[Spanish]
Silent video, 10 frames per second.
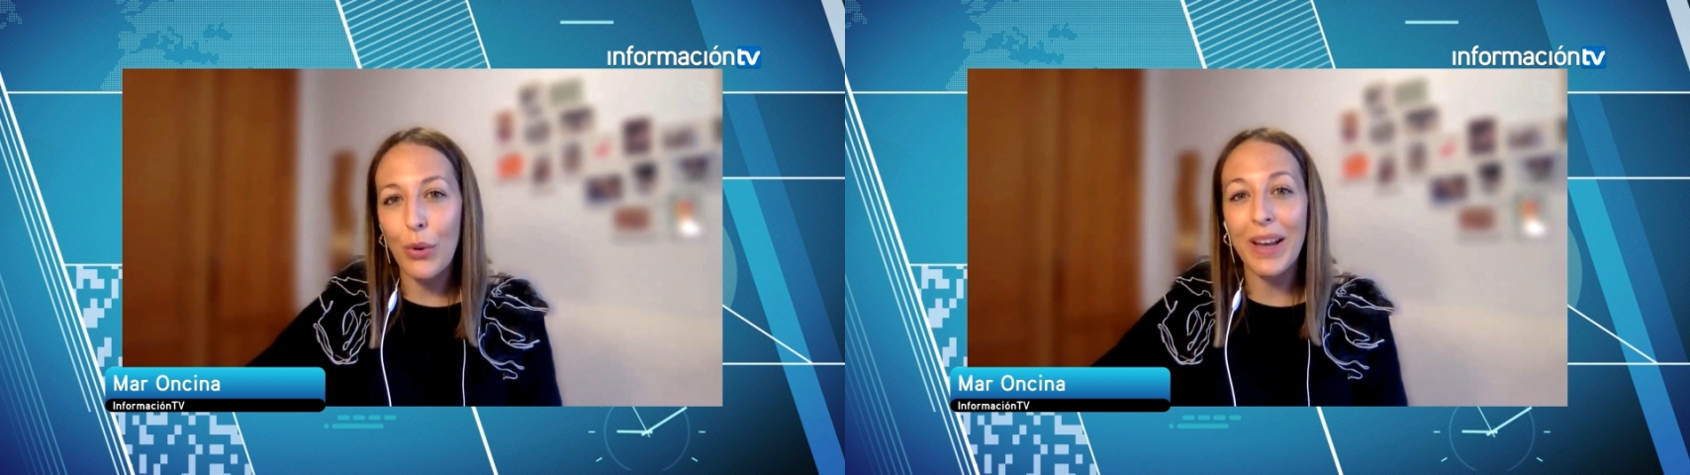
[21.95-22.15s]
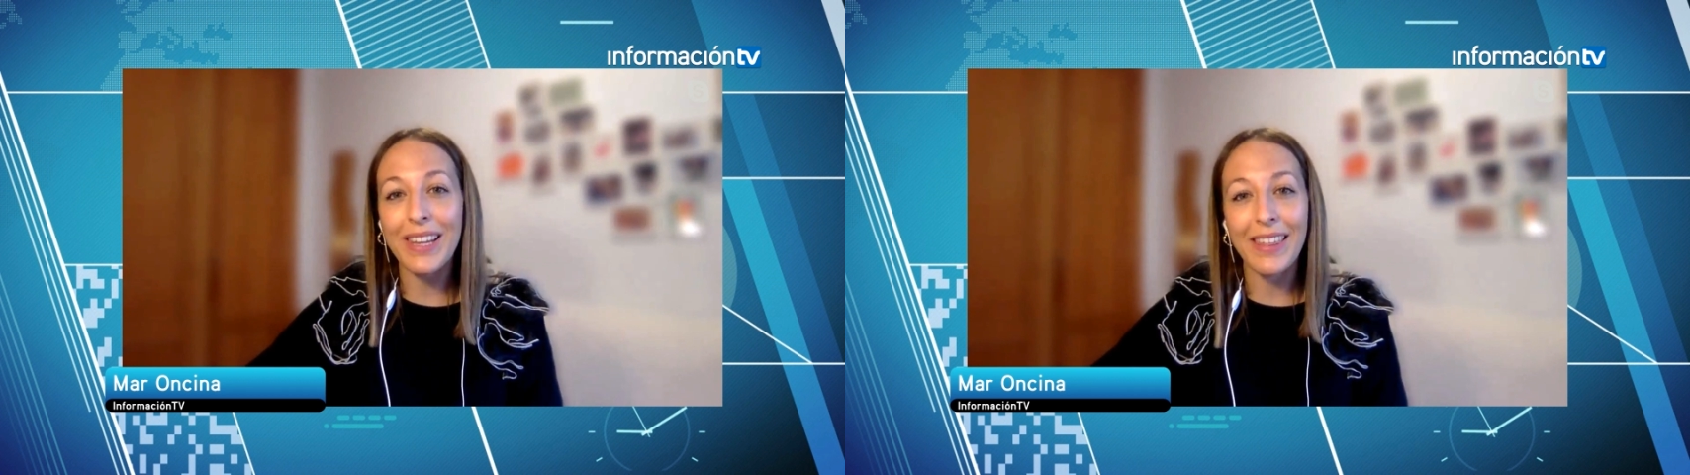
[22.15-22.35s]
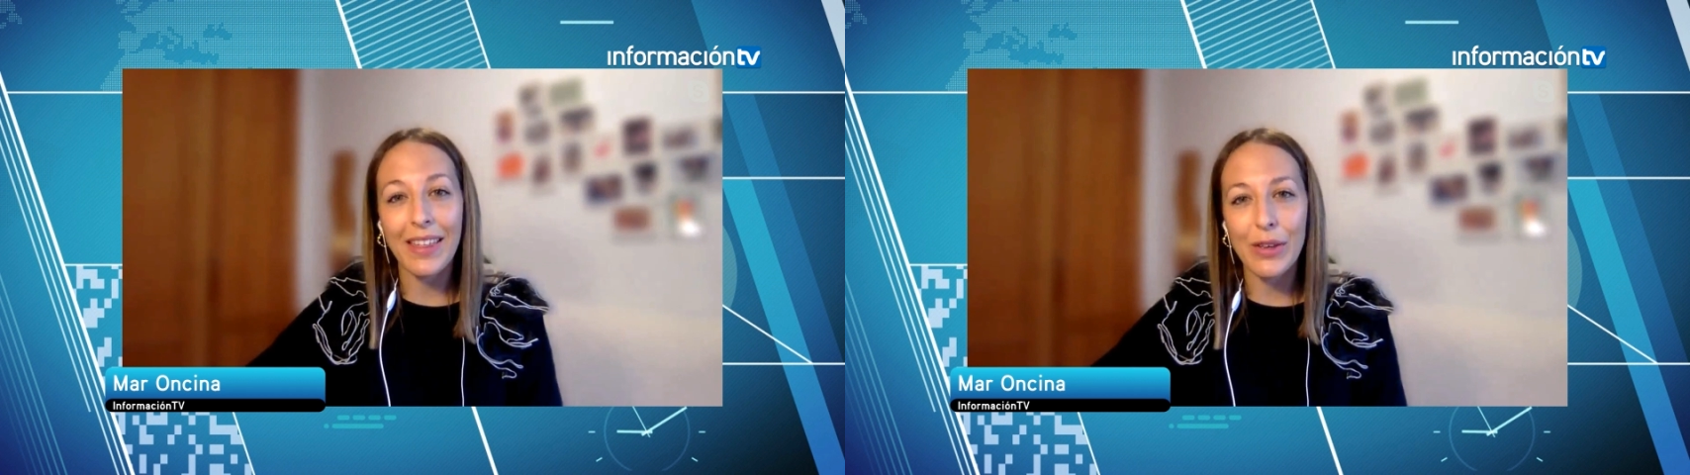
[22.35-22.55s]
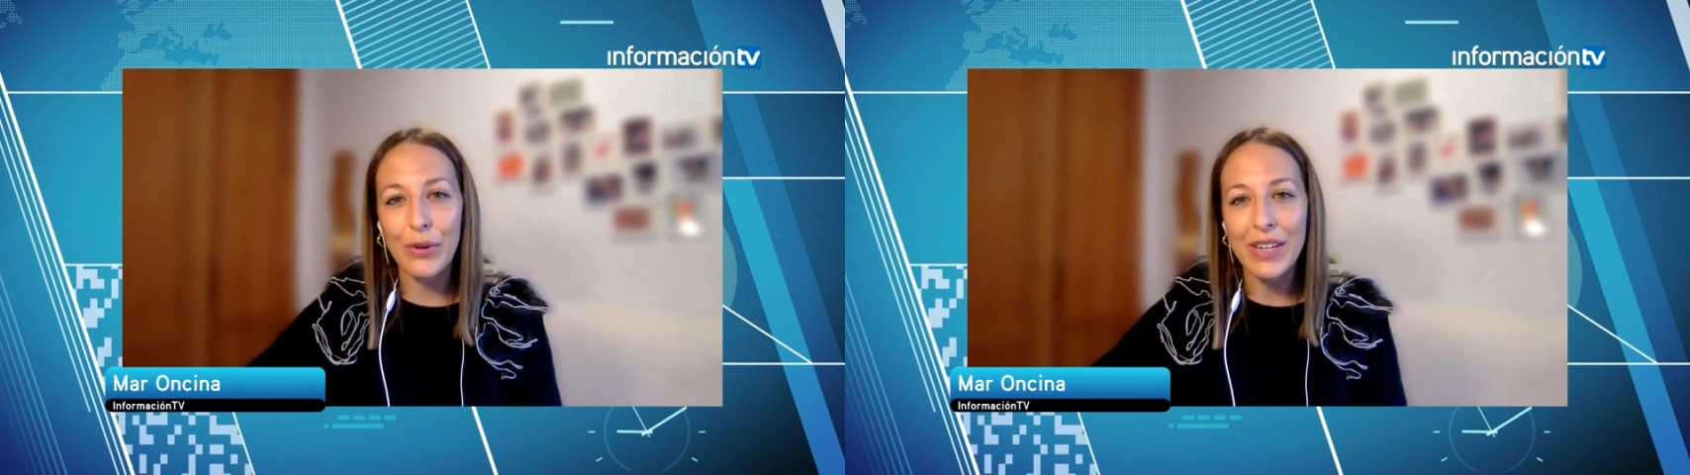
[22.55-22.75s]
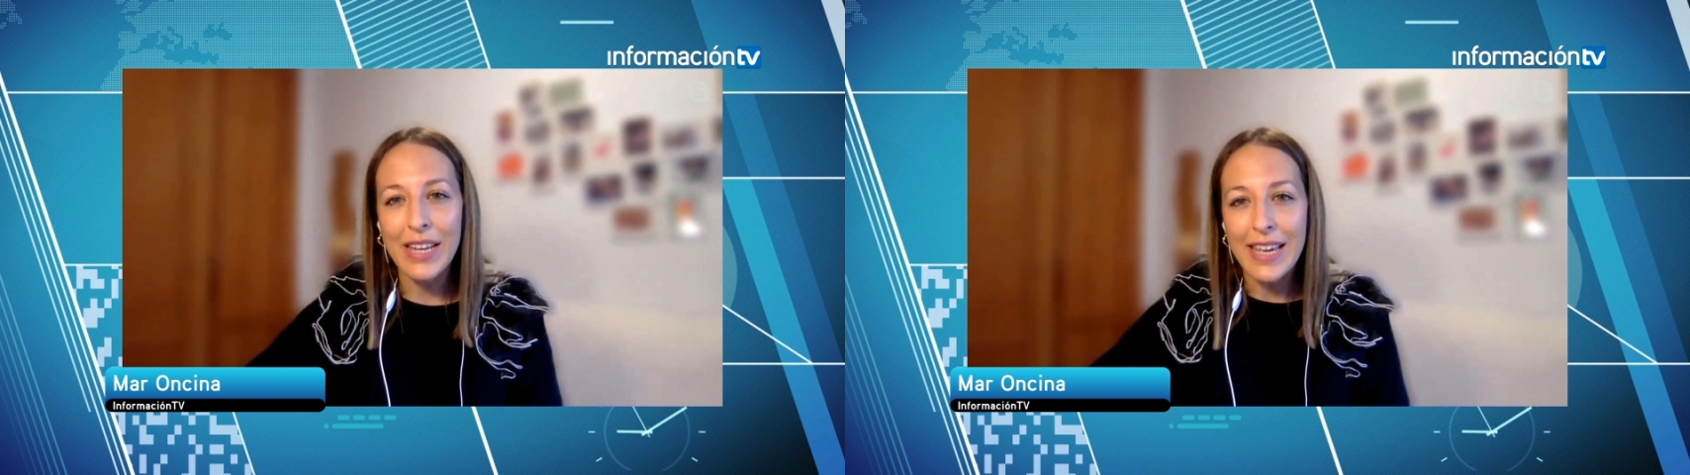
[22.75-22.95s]

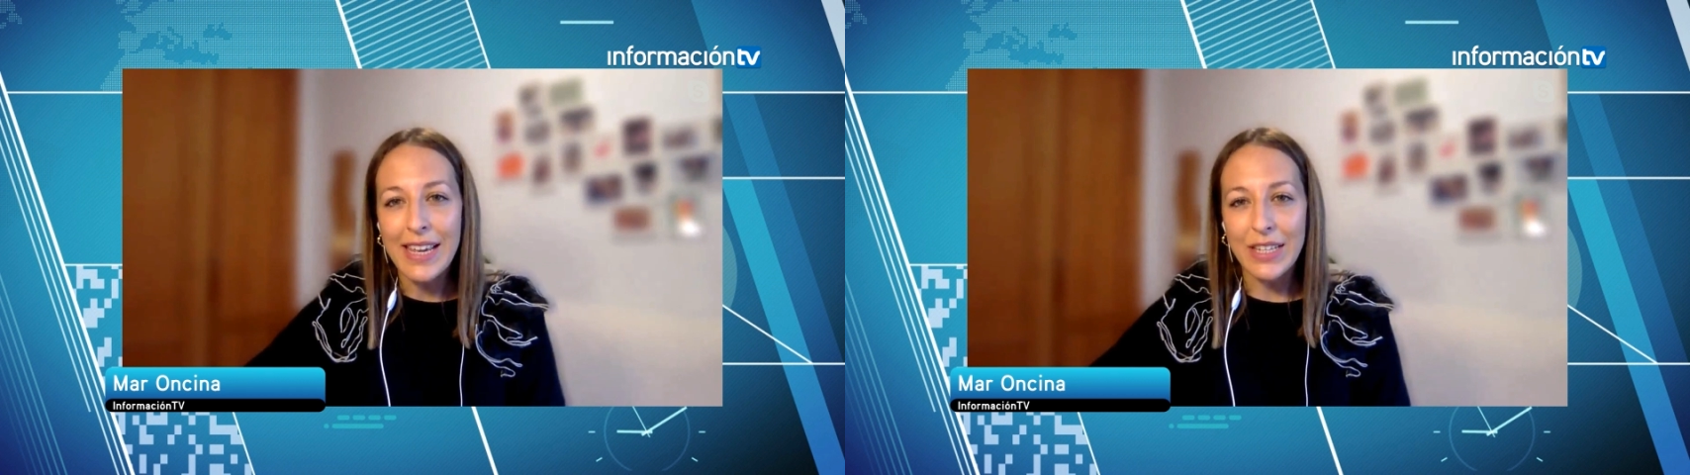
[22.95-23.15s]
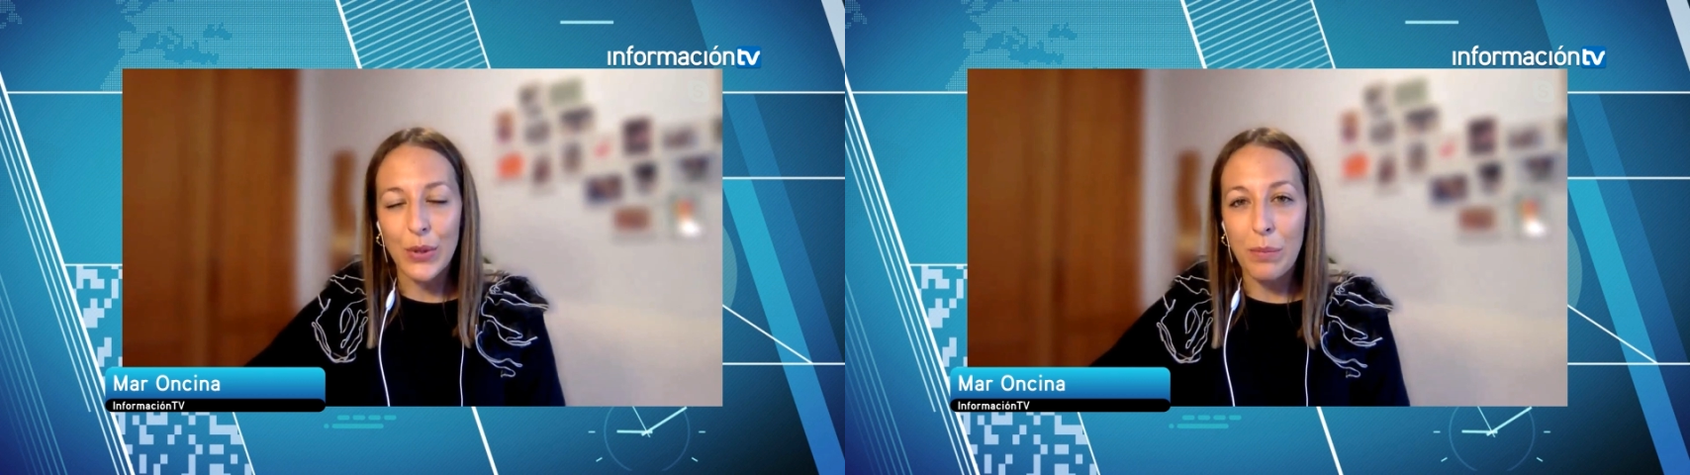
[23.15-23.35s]
Globalización y su